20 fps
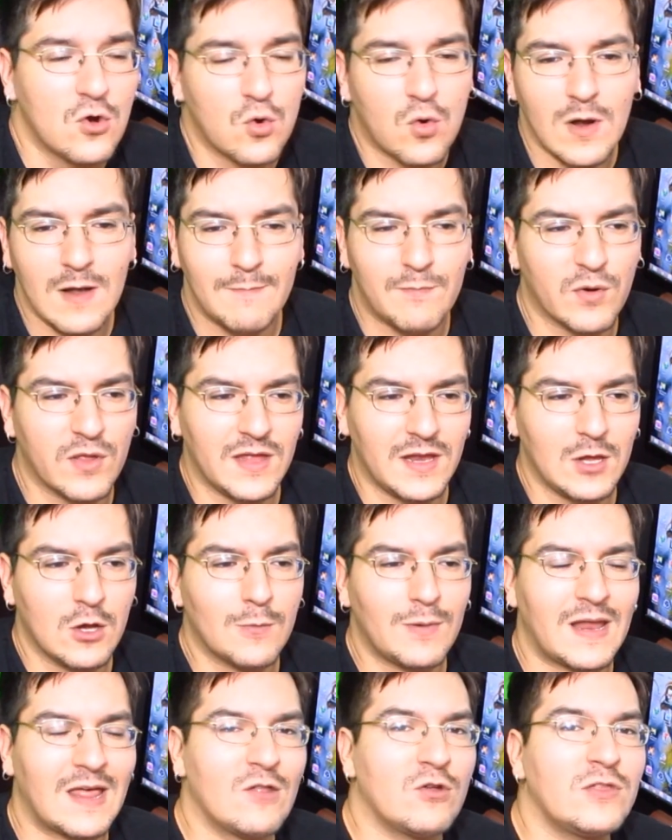o el
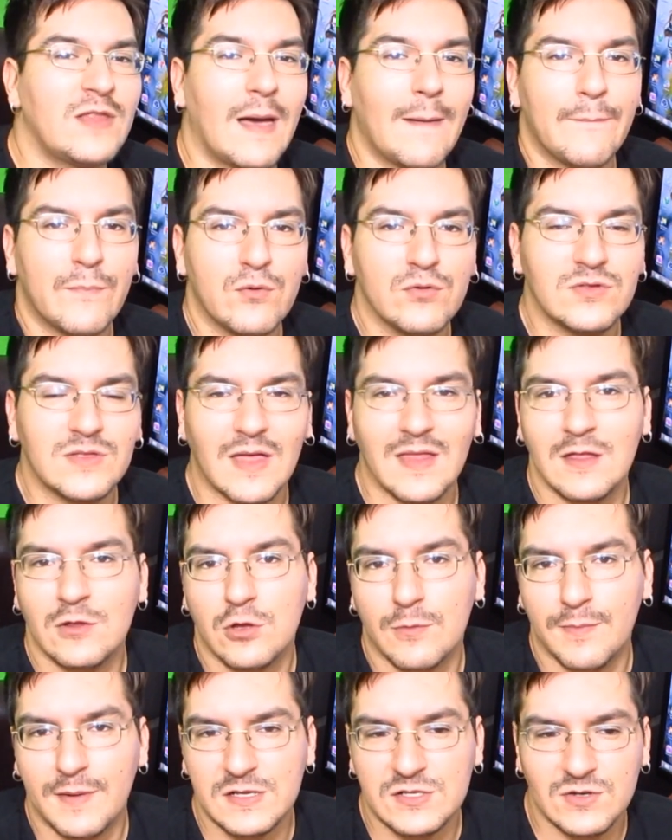poderío para dónde apunta de
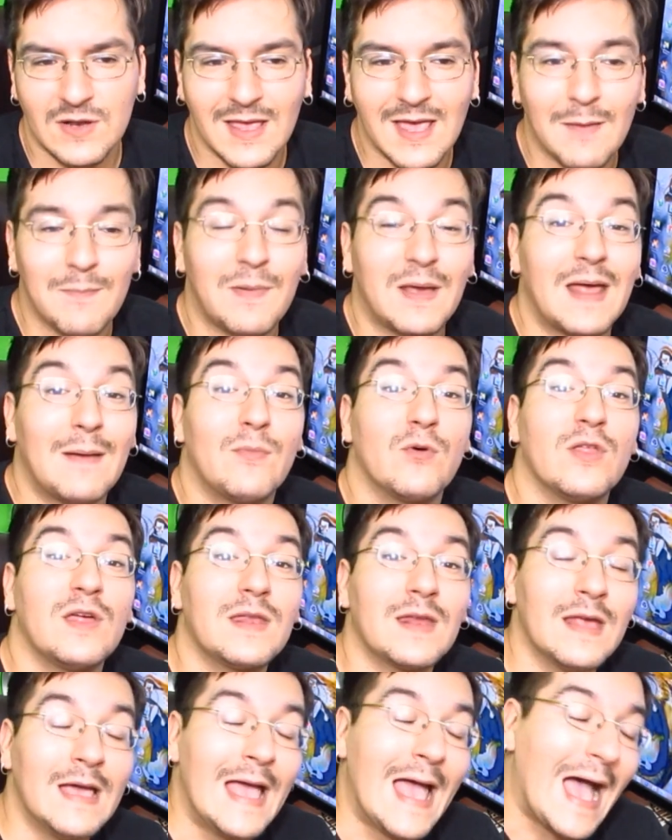estos personajes para
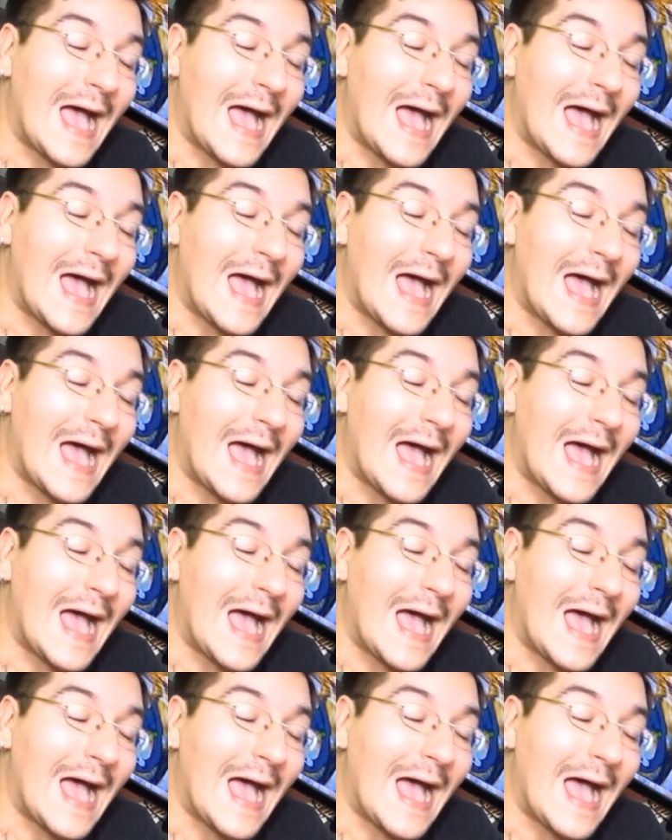poder